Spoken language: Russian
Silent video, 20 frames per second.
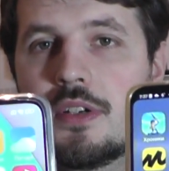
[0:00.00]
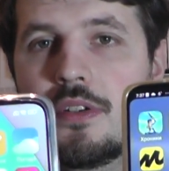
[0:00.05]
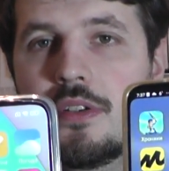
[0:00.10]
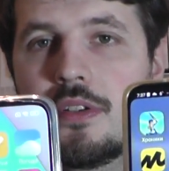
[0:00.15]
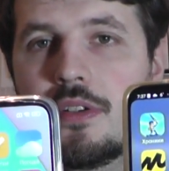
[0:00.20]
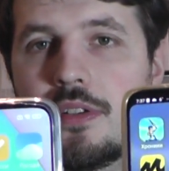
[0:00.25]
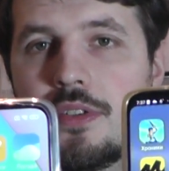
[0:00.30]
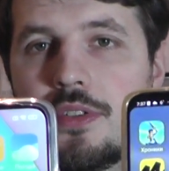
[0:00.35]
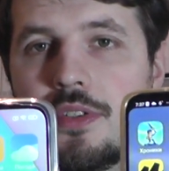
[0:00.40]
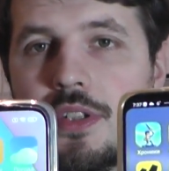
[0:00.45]

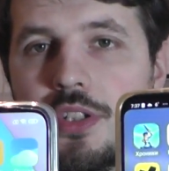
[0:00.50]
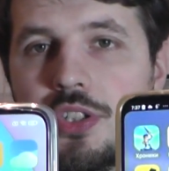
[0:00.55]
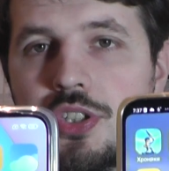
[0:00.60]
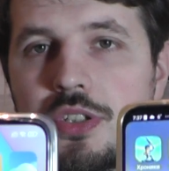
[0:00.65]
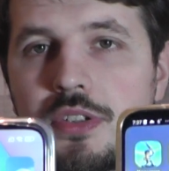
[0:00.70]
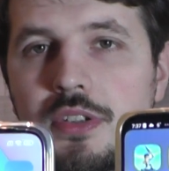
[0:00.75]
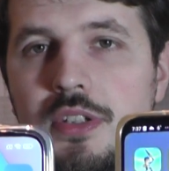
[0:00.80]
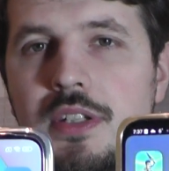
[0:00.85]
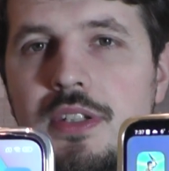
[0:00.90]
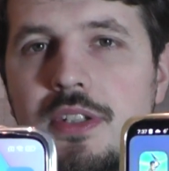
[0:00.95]
а,
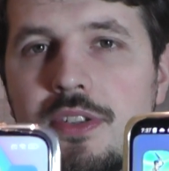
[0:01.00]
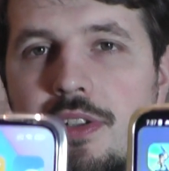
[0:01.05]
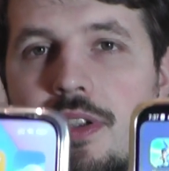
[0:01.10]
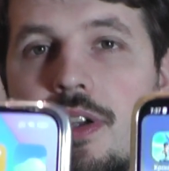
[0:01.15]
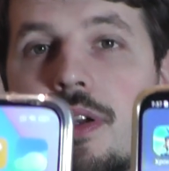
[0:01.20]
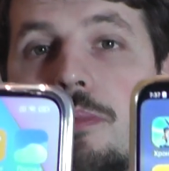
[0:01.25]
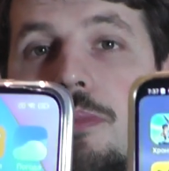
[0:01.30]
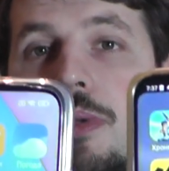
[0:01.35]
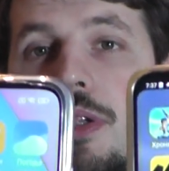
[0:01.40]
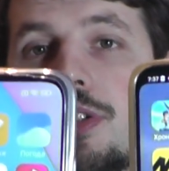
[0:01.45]
значит, на
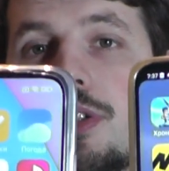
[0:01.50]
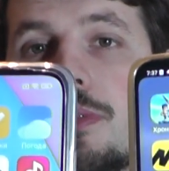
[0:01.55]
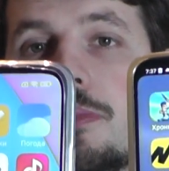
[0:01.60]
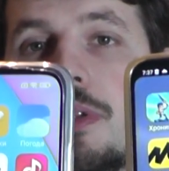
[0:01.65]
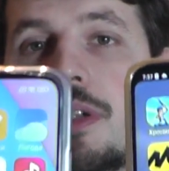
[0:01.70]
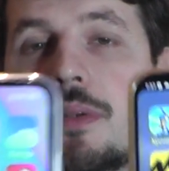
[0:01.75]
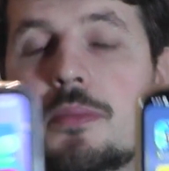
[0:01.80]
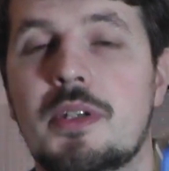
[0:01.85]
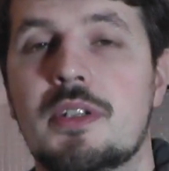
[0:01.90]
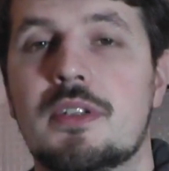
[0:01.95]
несколько, опять же,
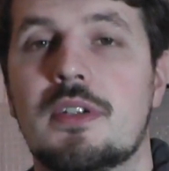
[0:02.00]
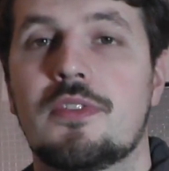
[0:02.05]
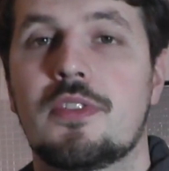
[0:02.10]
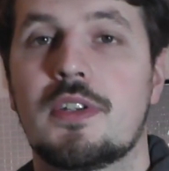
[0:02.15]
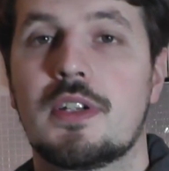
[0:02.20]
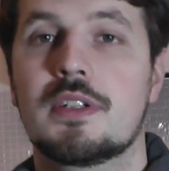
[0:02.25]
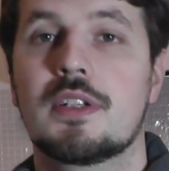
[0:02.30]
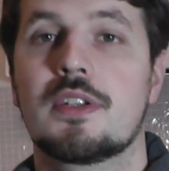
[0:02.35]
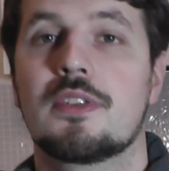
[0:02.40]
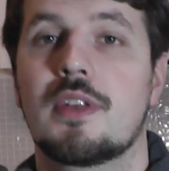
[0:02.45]
миллиметров, и
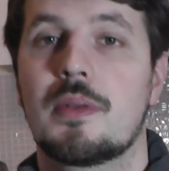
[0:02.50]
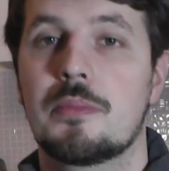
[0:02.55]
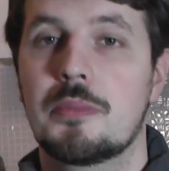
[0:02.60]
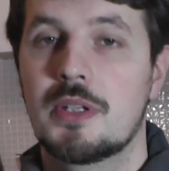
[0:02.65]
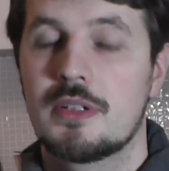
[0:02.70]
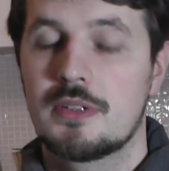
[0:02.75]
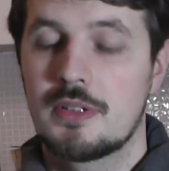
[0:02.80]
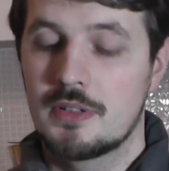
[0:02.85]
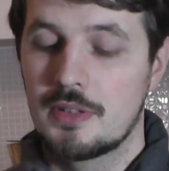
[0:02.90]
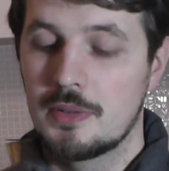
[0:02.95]
это
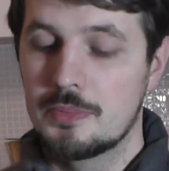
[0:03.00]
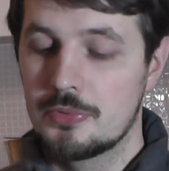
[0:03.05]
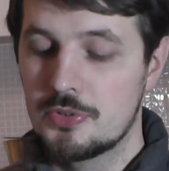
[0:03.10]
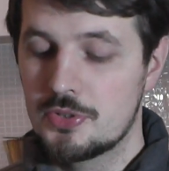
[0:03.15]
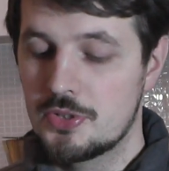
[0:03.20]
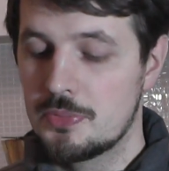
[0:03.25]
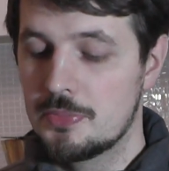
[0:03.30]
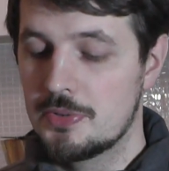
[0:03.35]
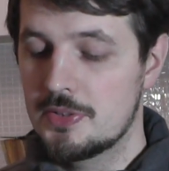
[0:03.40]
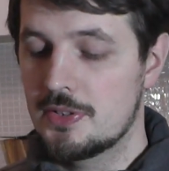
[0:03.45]
заметно,
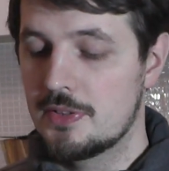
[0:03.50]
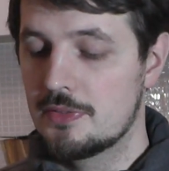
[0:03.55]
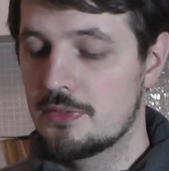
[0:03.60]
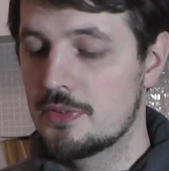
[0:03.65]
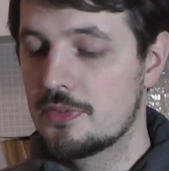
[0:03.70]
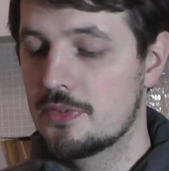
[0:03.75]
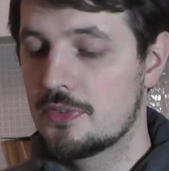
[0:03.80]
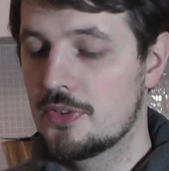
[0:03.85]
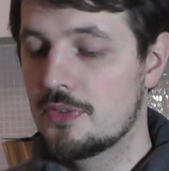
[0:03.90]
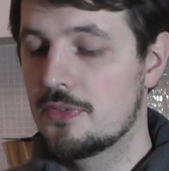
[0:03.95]
допустим, если вы
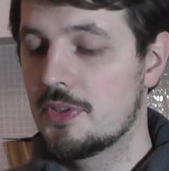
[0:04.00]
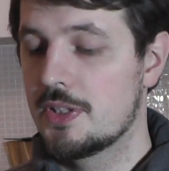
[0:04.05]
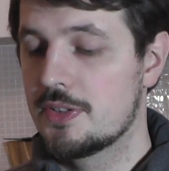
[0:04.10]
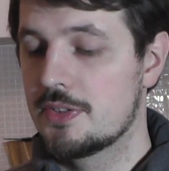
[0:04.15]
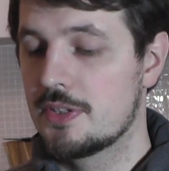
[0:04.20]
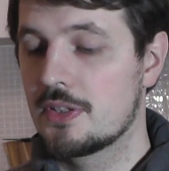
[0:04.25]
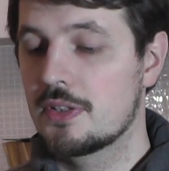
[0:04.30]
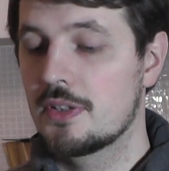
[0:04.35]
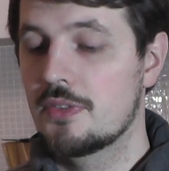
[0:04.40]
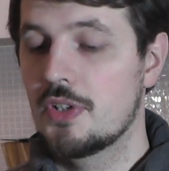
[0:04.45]

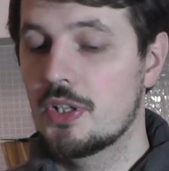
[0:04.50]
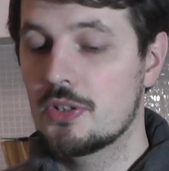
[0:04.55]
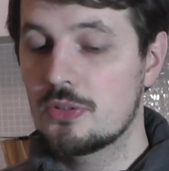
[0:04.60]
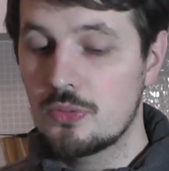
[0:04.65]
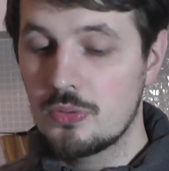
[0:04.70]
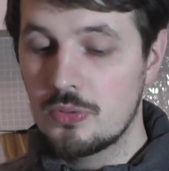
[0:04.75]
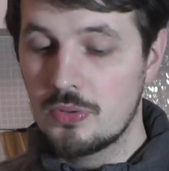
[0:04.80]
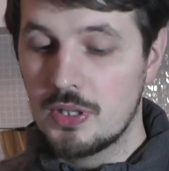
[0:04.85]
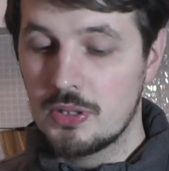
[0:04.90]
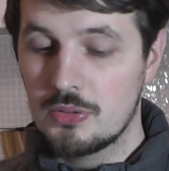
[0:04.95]
вызываете
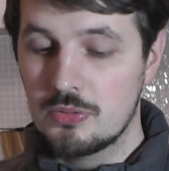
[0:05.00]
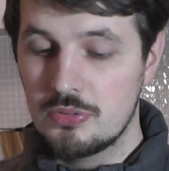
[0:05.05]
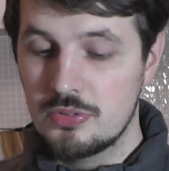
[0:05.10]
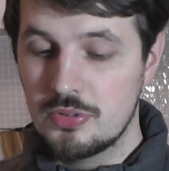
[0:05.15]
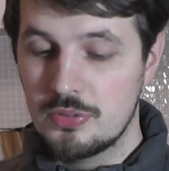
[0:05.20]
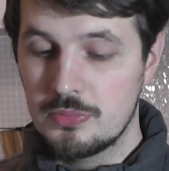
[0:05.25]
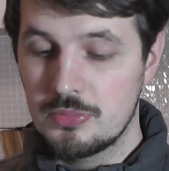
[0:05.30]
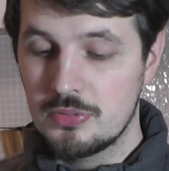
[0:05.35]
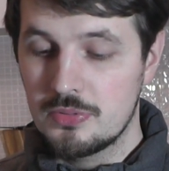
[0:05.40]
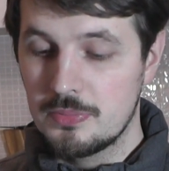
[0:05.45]
клавиатуру
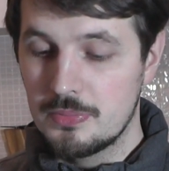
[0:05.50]
какую-нибудь,